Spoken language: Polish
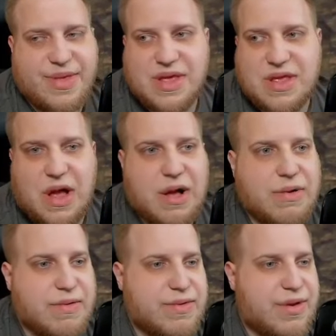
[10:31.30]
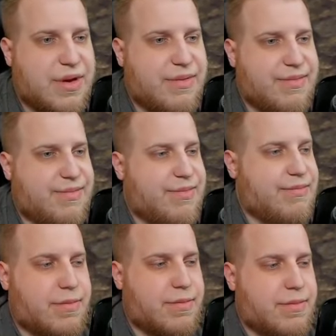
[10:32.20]
Tytia nie
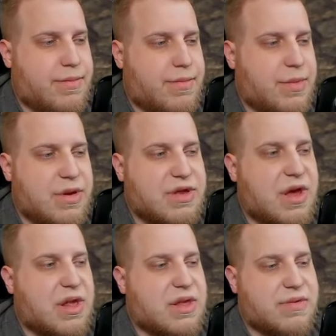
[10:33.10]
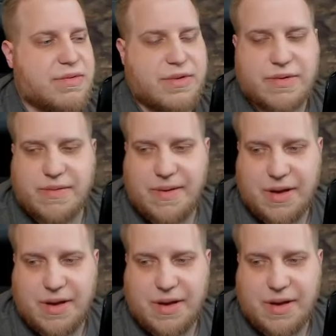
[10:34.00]
No i gdzie jest król, kurwa?